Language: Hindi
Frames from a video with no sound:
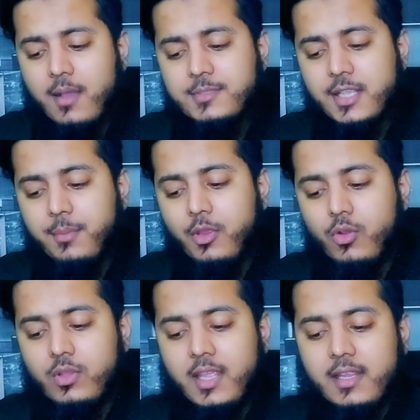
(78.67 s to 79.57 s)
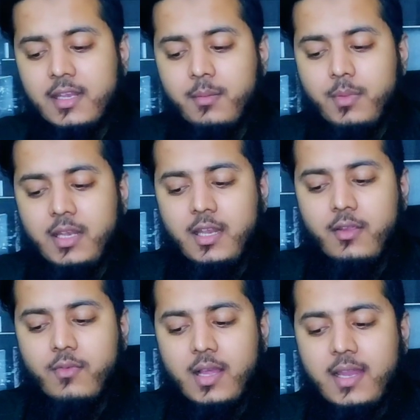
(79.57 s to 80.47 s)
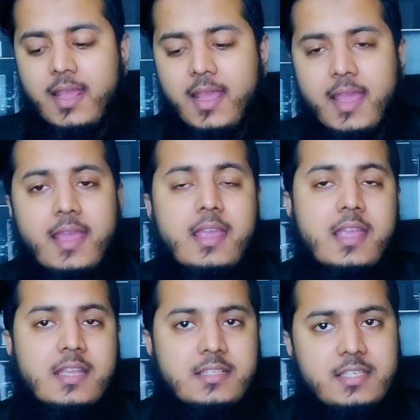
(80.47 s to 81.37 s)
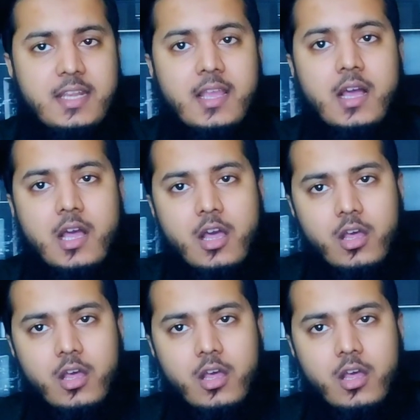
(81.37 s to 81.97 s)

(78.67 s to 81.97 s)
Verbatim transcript: आप सभी को देखने मिलने वाले हैं जिया